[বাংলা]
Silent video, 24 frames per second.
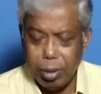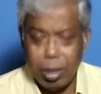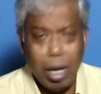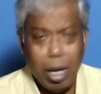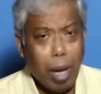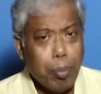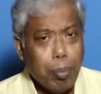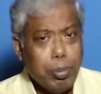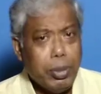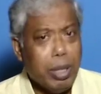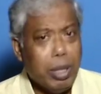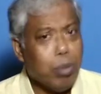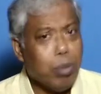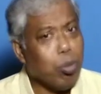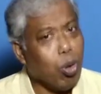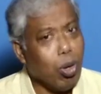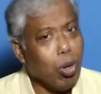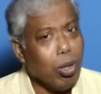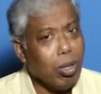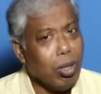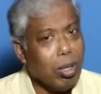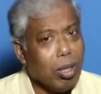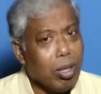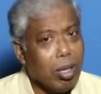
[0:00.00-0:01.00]
কাপস অ্যান্ড
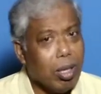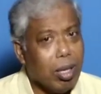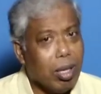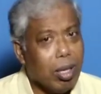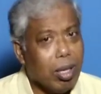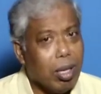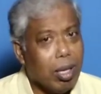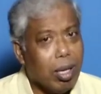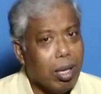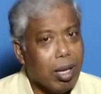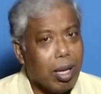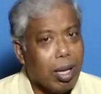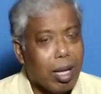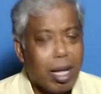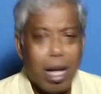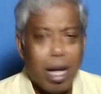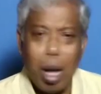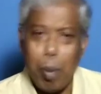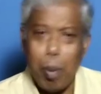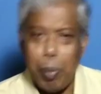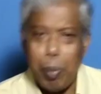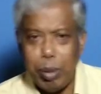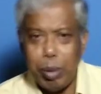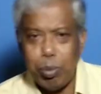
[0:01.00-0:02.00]
বল
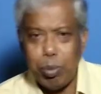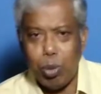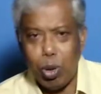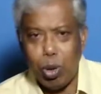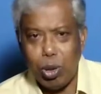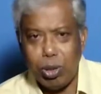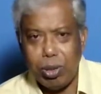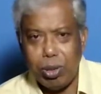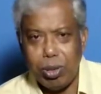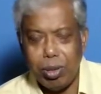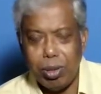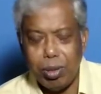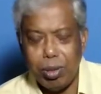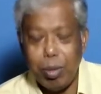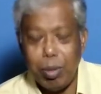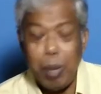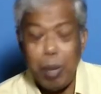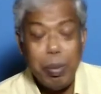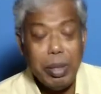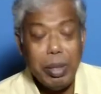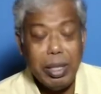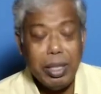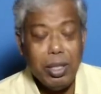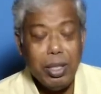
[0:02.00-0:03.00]
কাপ অ্যান্ড বলস
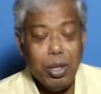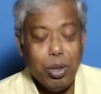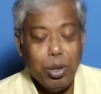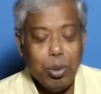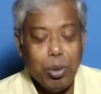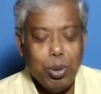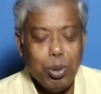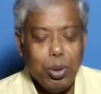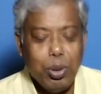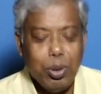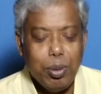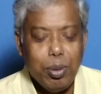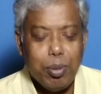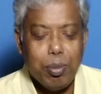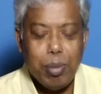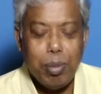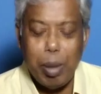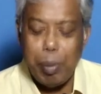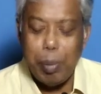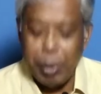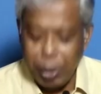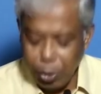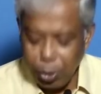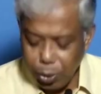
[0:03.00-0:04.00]
ব্যাপারটা কিরকম হলো
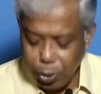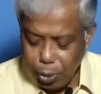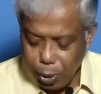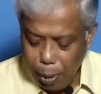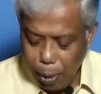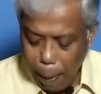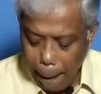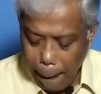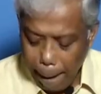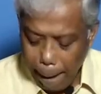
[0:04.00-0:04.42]
ব্যাপারটা হলো